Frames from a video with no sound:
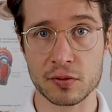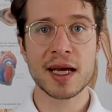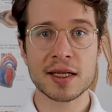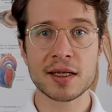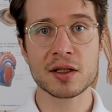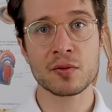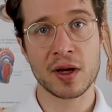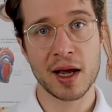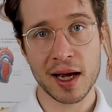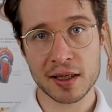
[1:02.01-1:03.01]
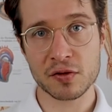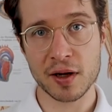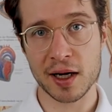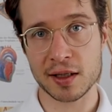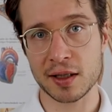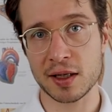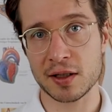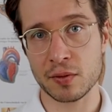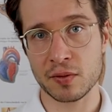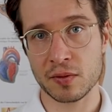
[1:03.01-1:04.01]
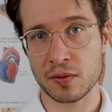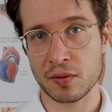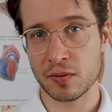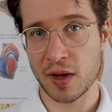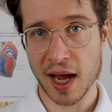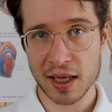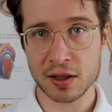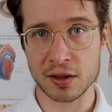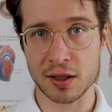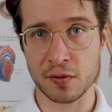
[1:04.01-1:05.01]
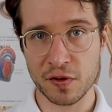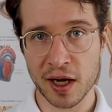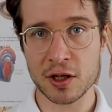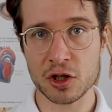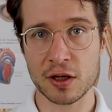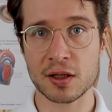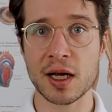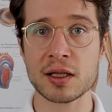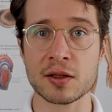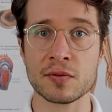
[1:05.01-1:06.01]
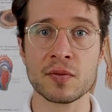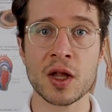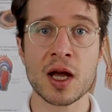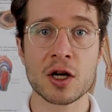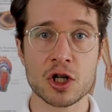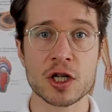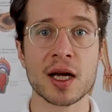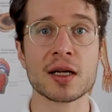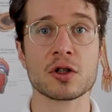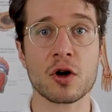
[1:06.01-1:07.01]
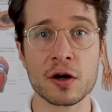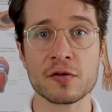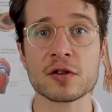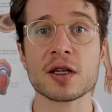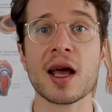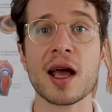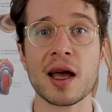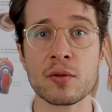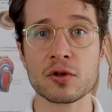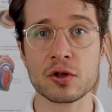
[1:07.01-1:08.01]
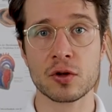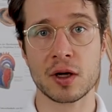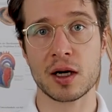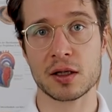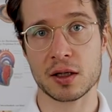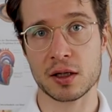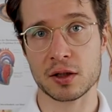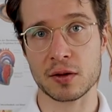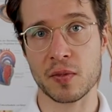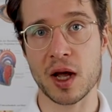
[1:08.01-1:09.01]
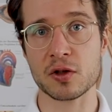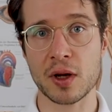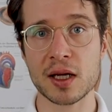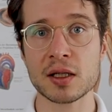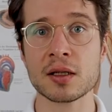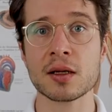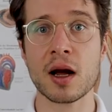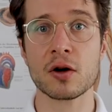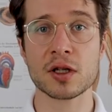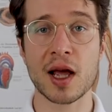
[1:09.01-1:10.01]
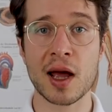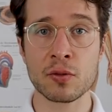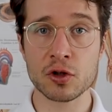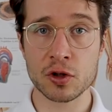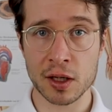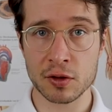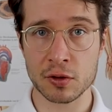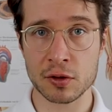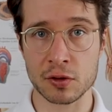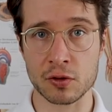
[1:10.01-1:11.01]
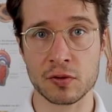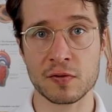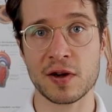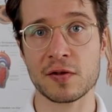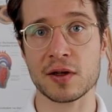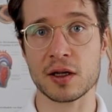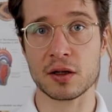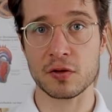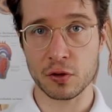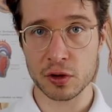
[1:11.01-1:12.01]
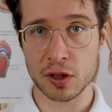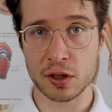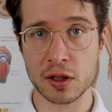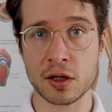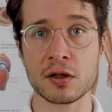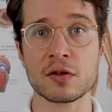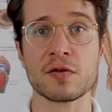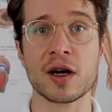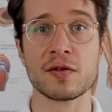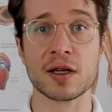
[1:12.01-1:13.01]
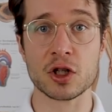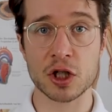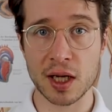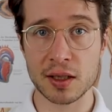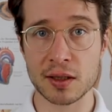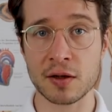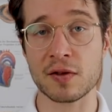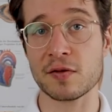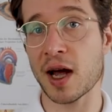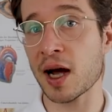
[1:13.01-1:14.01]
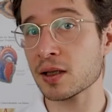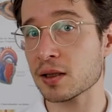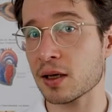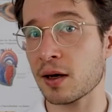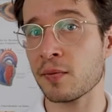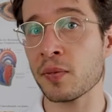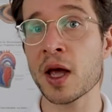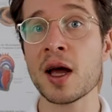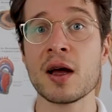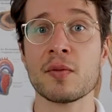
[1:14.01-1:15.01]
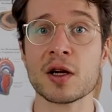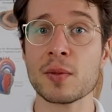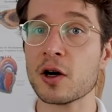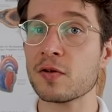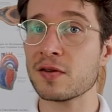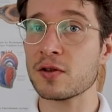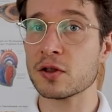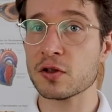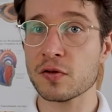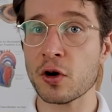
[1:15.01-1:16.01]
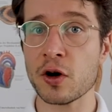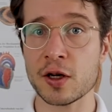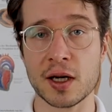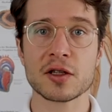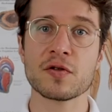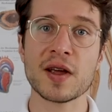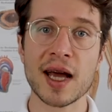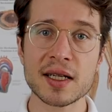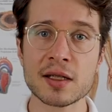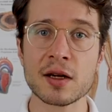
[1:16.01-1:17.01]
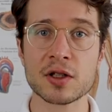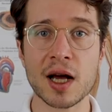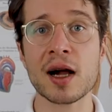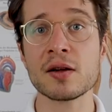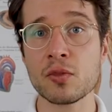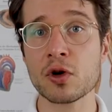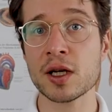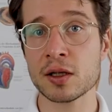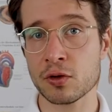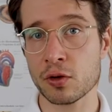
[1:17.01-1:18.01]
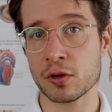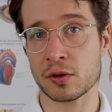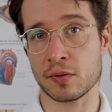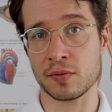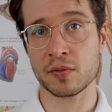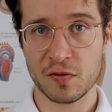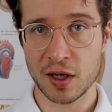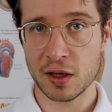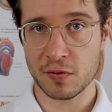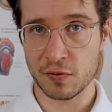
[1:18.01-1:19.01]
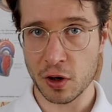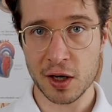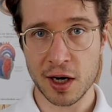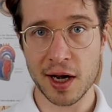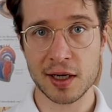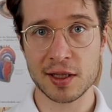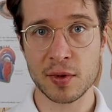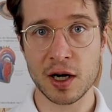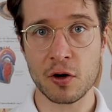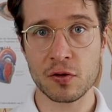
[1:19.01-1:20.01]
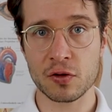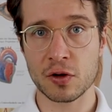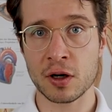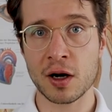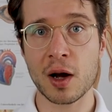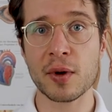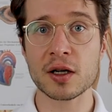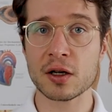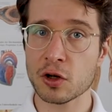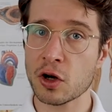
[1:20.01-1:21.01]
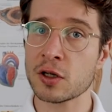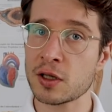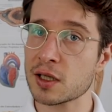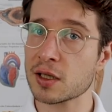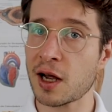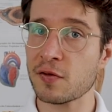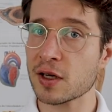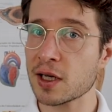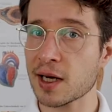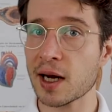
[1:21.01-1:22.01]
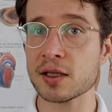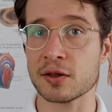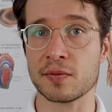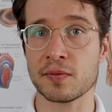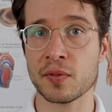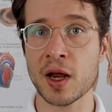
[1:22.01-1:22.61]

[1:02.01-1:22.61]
Hinter diesem Essverhalten, hinter diesem Essen, diesem ferngesteuerten Essen, steckt oft emotionales Essen. Also Essen aus emotionalen Gründen, weil wir gefrustet sind, weil wir gestresst sind, weil wir Angst haben, manchmal auch, weil wir uns freuen. Also wir essen aus allen möglichen Gründen. Wir wollen eigentlich damit aufhören, aber können es einfach nicht lassen.